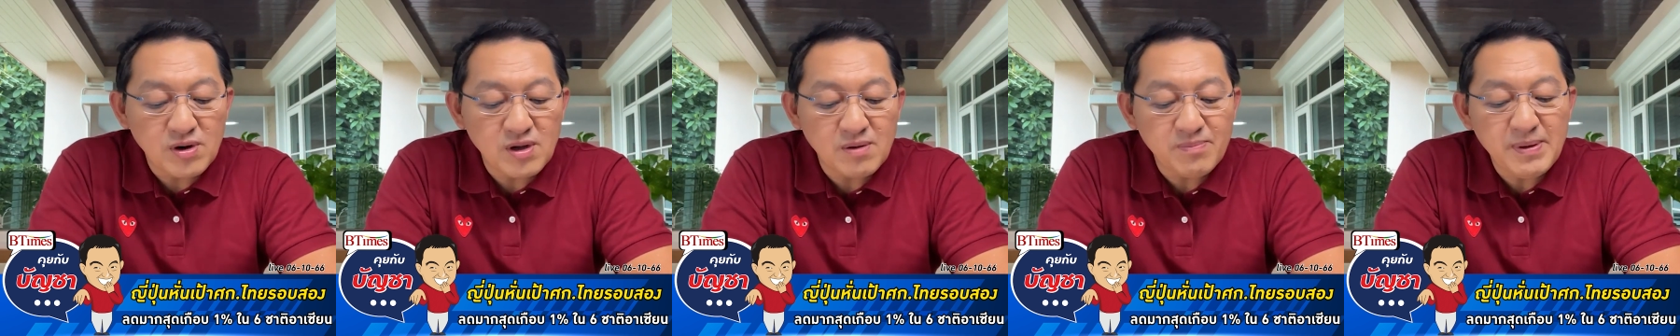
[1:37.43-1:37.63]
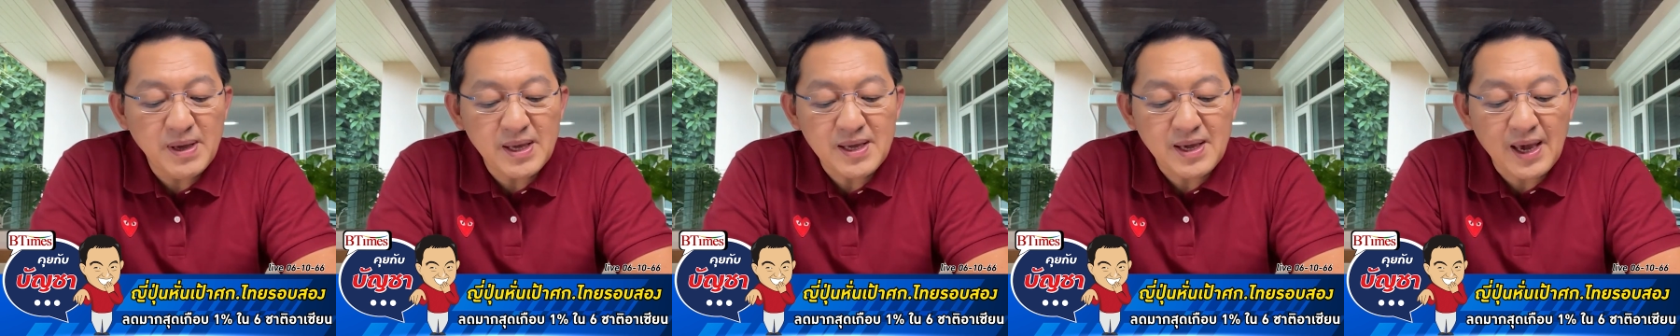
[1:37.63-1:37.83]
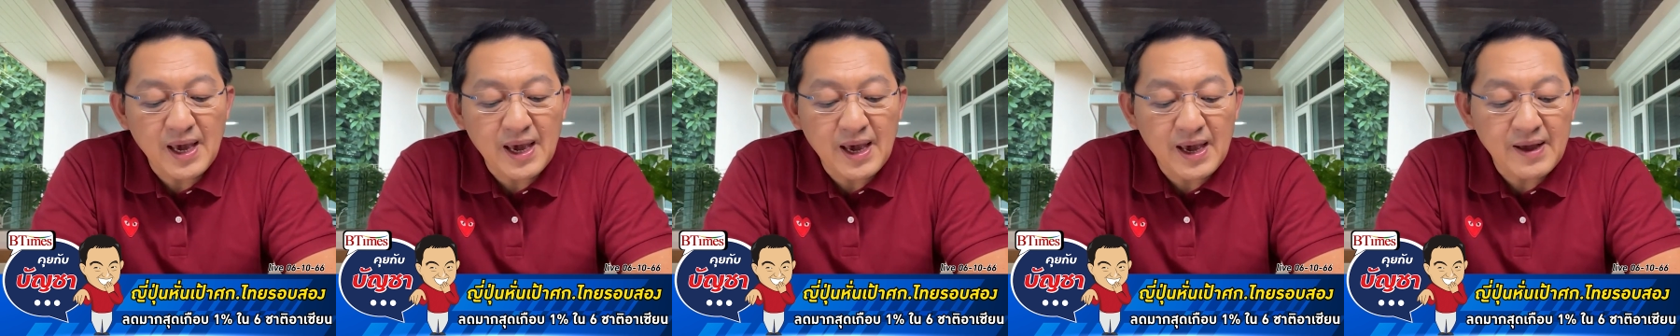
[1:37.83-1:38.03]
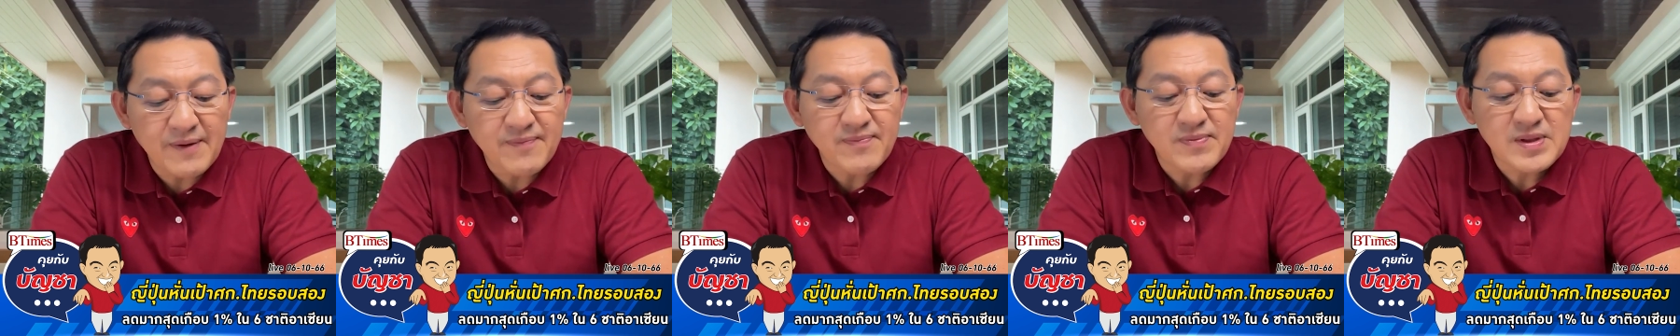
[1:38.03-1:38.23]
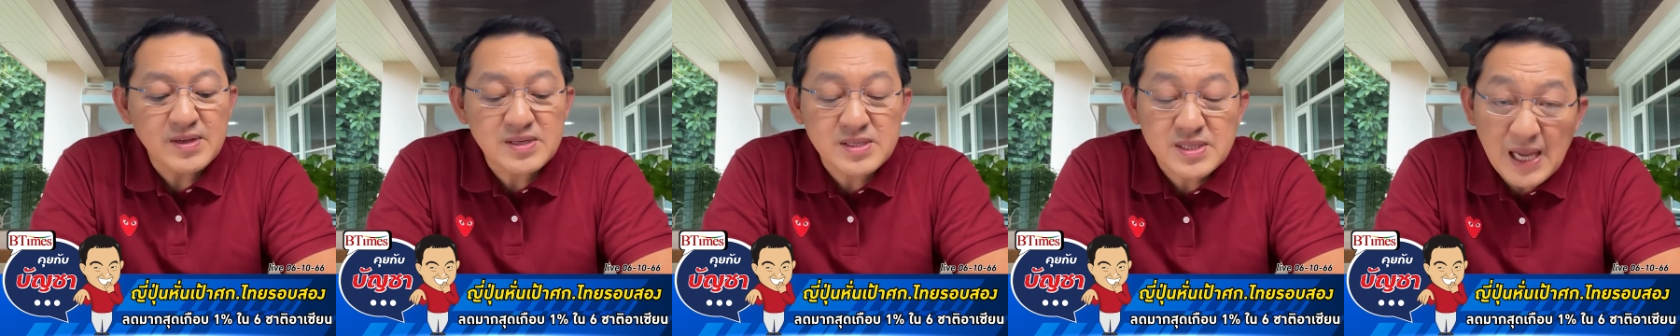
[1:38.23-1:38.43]
ตัวเหลือเพียงแค่
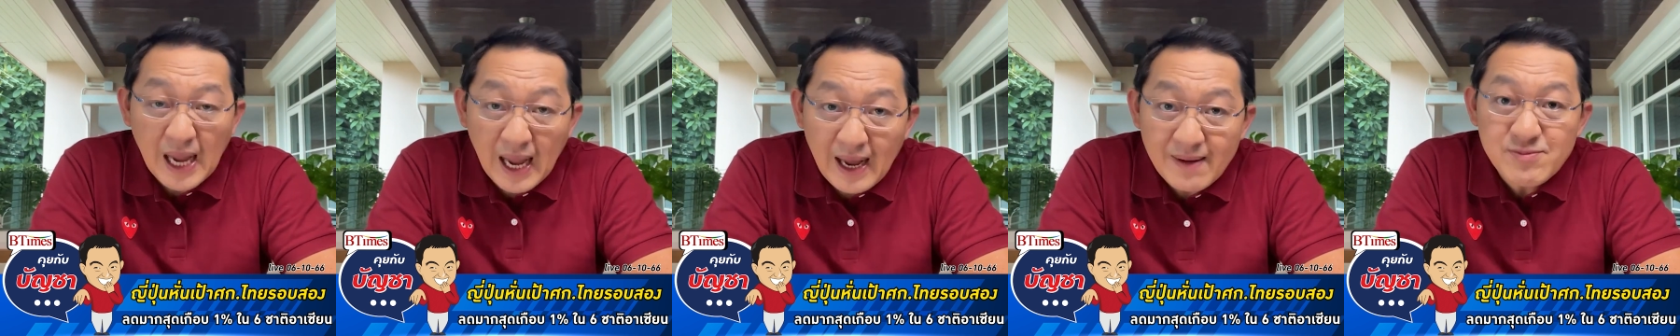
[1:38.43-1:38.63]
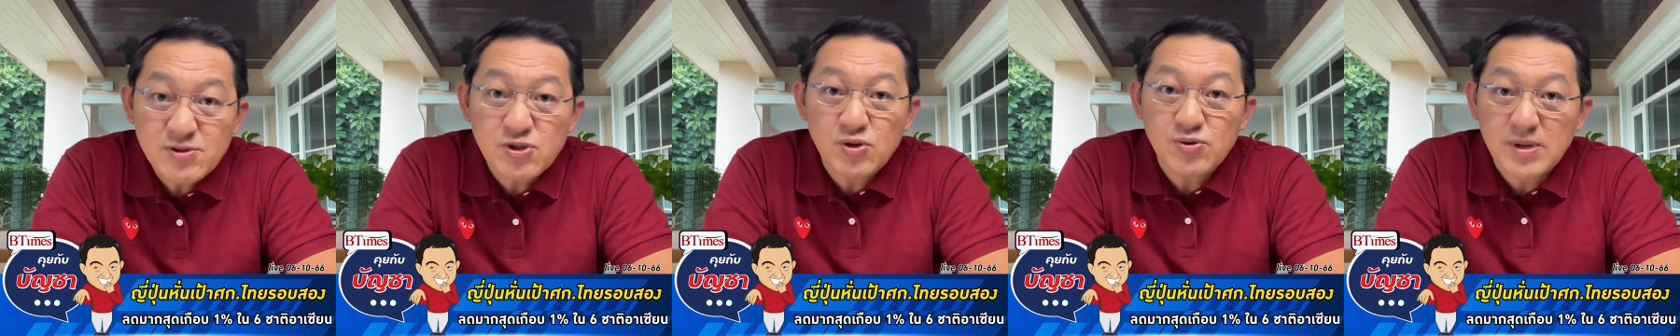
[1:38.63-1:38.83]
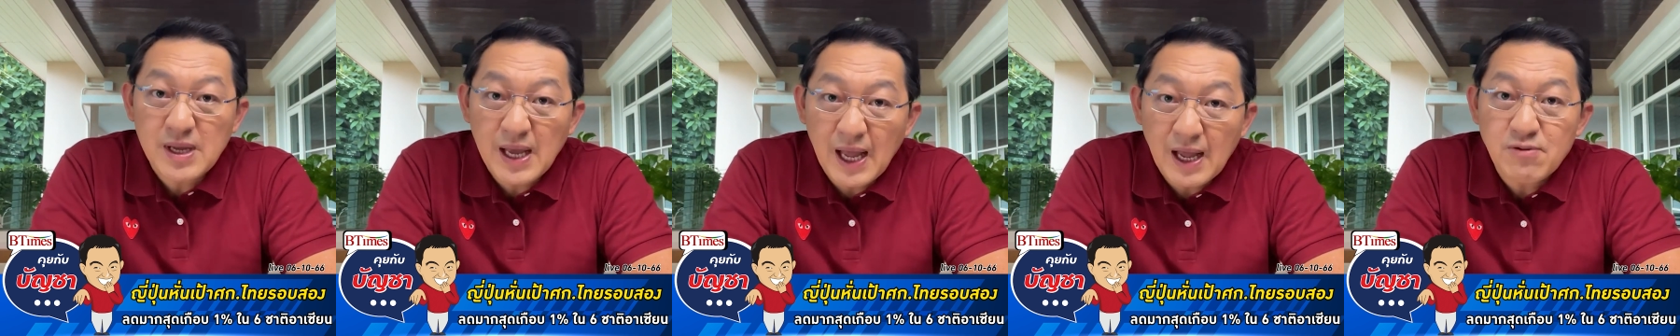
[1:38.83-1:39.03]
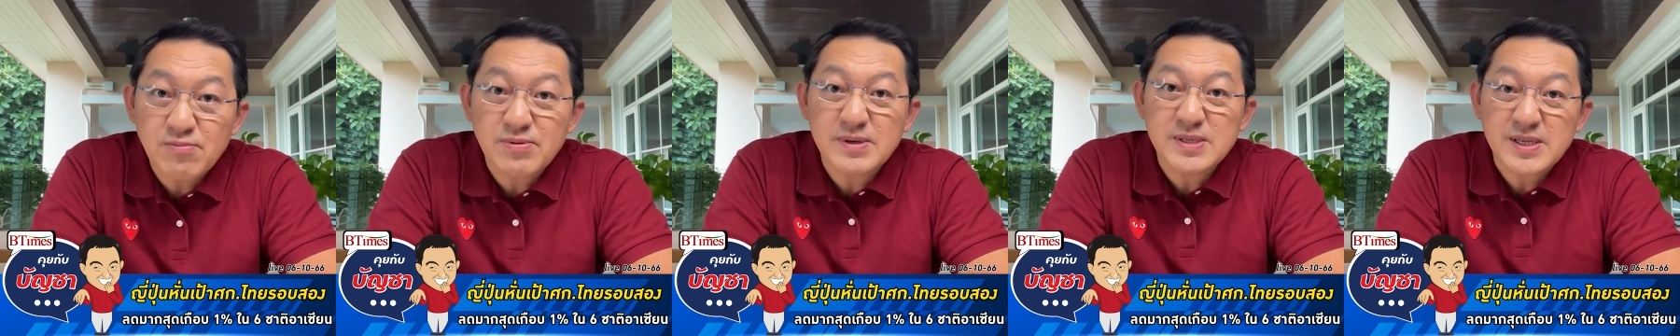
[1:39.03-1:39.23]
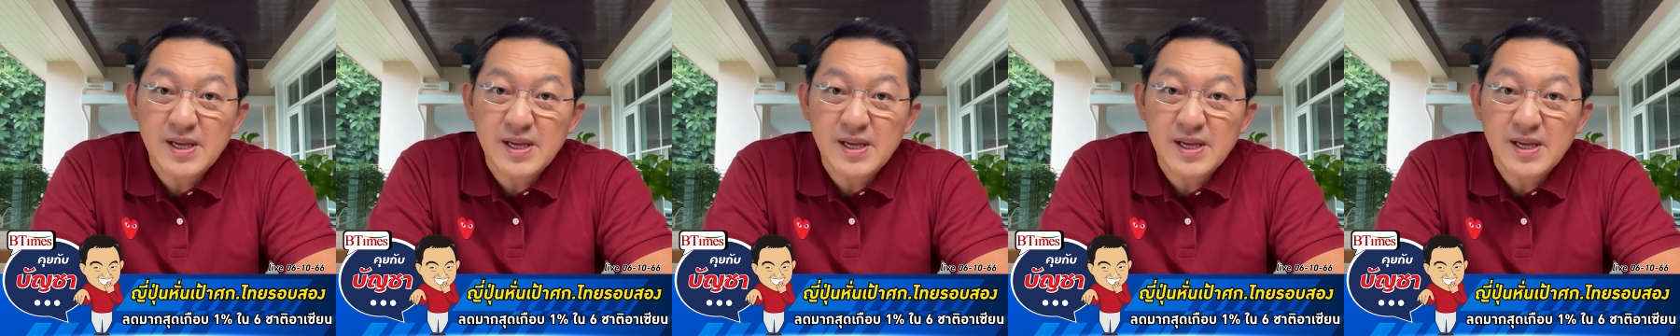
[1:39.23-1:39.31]
3.9%